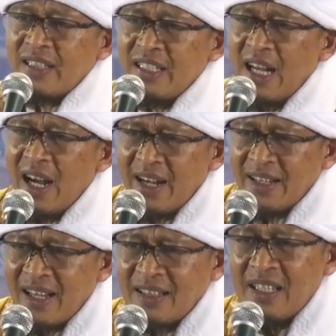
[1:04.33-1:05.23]
nanti di
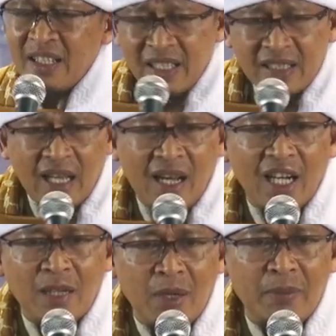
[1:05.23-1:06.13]
akhirat kita
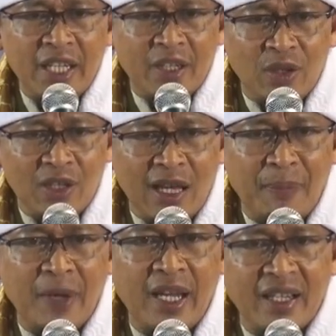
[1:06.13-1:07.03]
akan memikul
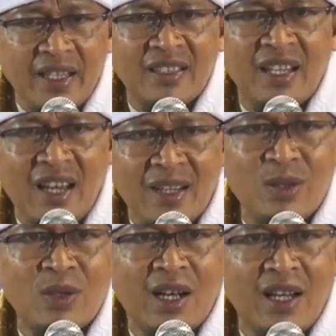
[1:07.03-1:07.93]
apa yang kita
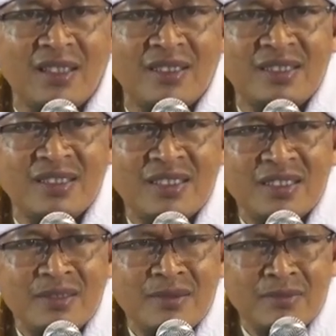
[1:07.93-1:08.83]
lakukan
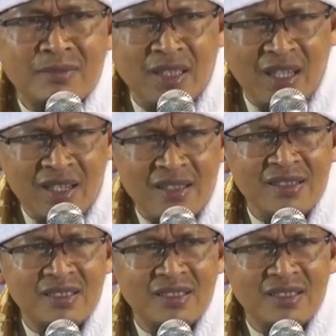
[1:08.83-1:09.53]
benar